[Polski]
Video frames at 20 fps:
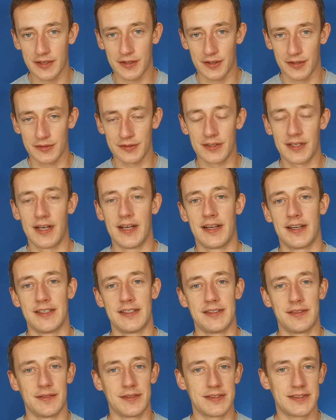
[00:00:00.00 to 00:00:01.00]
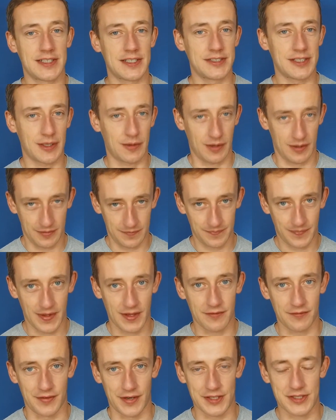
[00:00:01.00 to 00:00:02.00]
zadziała w Waszym
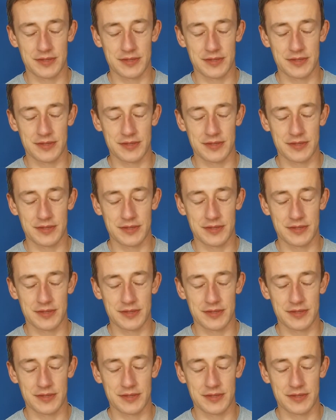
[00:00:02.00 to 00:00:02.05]
przypadku.